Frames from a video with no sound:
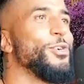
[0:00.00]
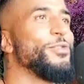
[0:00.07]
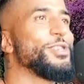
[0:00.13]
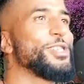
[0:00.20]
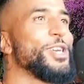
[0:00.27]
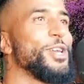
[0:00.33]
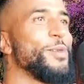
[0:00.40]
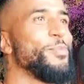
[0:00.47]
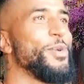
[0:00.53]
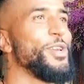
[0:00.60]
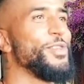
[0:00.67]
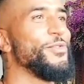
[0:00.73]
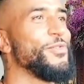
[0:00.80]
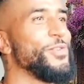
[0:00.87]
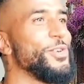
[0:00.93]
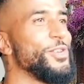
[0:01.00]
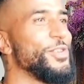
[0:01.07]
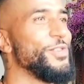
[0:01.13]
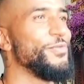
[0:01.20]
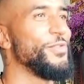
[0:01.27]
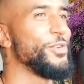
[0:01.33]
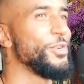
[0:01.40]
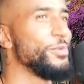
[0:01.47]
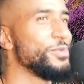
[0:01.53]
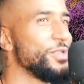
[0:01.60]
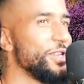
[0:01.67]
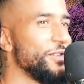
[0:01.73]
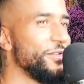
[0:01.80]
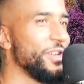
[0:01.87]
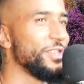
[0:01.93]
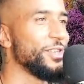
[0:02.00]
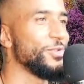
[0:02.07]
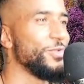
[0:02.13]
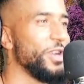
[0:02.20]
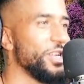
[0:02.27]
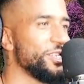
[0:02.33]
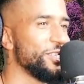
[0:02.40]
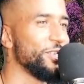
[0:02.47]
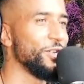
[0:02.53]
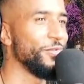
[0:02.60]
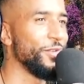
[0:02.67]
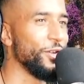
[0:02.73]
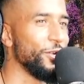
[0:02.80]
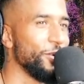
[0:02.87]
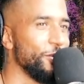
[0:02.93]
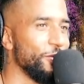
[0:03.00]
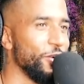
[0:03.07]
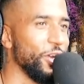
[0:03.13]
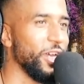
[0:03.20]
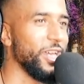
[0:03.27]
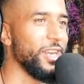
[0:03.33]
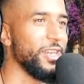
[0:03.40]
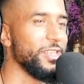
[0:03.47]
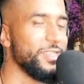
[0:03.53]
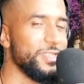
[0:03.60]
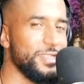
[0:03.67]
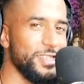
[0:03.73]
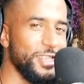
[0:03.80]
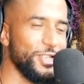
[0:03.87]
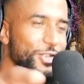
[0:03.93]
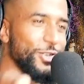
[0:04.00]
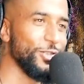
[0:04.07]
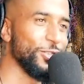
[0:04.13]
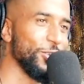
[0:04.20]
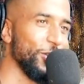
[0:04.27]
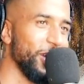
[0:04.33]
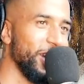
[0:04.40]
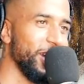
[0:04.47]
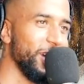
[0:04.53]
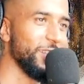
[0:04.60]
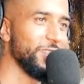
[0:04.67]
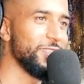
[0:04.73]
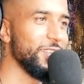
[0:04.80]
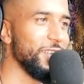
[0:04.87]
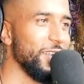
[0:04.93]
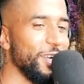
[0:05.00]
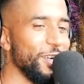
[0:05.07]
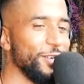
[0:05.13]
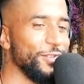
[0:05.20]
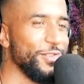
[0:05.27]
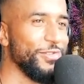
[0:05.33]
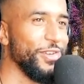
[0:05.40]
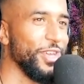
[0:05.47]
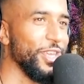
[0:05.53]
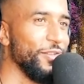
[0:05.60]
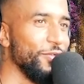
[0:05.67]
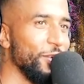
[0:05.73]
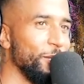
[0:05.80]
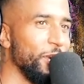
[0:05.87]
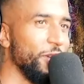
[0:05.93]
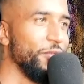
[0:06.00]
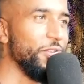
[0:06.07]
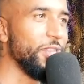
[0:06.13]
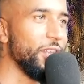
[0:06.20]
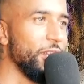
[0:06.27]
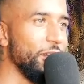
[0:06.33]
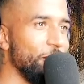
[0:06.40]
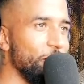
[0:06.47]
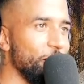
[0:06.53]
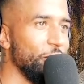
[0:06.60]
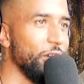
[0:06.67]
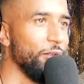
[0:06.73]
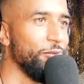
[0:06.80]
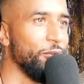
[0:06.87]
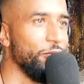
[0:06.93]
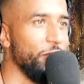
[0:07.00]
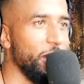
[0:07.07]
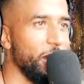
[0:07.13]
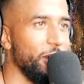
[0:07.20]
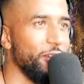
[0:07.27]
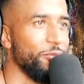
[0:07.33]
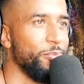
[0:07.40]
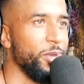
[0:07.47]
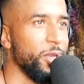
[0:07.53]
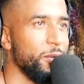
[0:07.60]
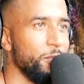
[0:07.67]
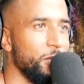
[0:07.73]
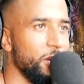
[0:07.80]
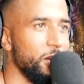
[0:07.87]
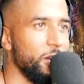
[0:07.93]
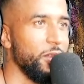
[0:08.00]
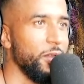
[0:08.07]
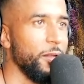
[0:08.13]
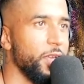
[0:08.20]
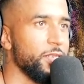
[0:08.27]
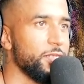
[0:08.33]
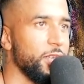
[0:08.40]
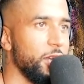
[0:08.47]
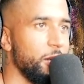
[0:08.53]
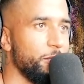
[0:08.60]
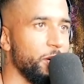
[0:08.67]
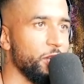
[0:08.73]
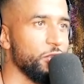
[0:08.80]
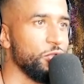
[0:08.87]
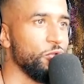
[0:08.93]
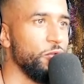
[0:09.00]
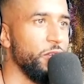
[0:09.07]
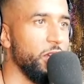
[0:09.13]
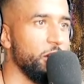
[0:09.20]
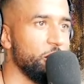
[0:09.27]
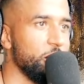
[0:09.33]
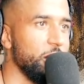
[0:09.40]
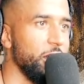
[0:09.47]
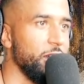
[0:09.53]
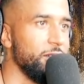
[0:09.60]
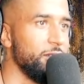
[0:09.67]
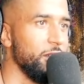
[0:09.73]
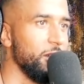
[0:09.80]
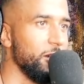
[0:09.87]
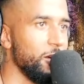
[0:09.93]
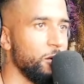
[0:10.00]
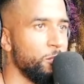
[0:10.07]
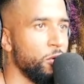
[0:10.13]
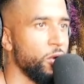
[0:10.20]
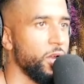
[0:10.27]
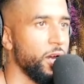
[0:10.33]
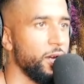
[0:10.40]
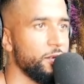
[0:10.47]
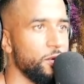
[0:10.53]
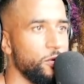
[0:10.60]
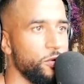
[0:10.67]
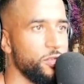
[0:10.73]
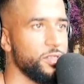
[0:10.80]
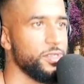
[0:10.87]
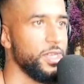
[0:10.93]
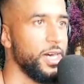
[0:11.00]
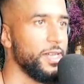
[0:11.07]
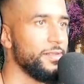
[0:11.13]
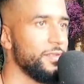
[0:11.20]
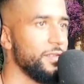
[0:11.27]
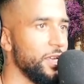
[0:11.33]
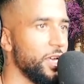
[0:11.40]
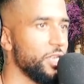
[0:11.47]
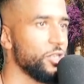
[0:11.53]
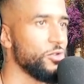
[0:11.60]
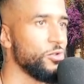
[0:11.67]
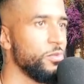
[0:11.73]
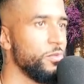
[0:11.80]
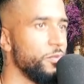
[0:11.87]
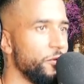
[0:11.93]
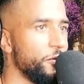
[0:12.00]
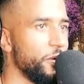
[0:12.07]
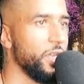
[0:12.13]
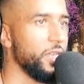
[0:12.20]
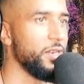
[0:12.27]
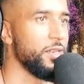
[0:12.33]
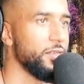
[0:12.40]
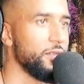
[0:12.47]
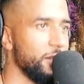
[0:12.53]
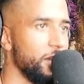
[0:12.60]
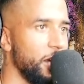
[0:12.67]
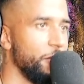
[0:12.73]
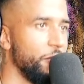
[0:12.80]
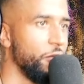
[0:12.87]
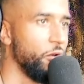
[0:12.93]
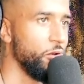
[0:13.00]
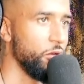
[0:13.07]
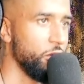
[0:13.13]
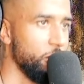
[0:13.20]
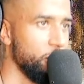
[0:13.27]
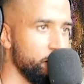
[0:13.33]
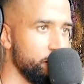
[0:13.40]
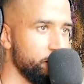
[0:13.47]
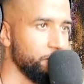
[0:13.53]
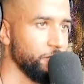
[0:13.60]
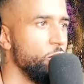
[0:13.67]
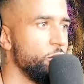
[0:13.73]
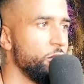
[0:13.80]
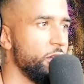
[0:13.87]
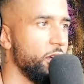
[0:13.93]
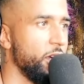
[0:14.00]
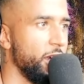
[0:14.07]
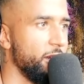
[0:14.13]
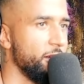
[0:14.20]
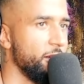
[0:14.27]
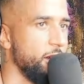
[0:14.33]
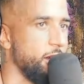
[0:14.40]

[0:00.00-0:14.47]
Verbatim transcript: Yo, was geht ab, meine lieben Freunde? Willkommen zu einer weiteren Reaction hier auf Leon Lovelock Highlights. Ich küsse euer Herz. Und zwar gehen wir mal wieder in ein Video rein vom Vera F. Bekenbiel. Deshalb hast du wenig Geld. Innere Blockaden lösen. Anti-Reichtum verhindert Erfolg. Und rein